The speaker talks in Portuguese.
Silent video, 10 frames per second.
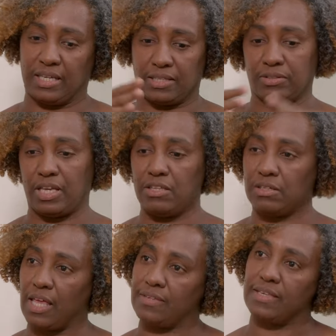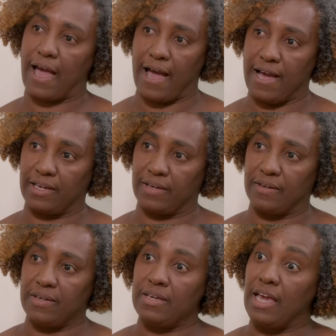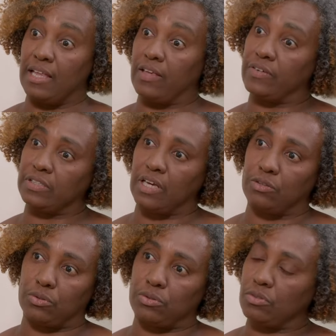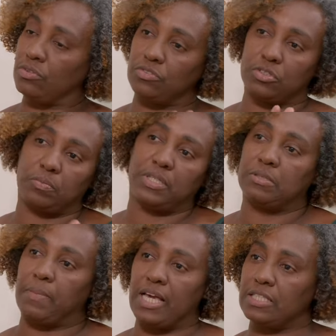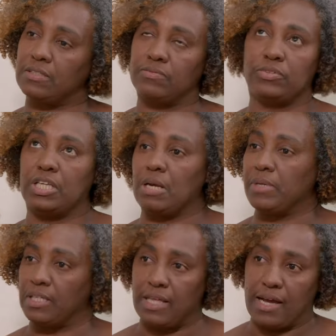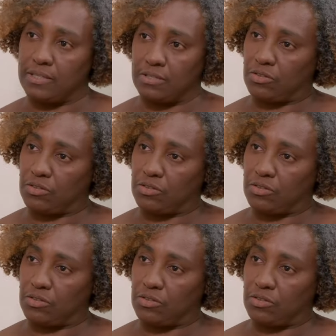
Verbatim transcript: Então, dentro dessa área, é levantado todas as principais vulnerabilidades,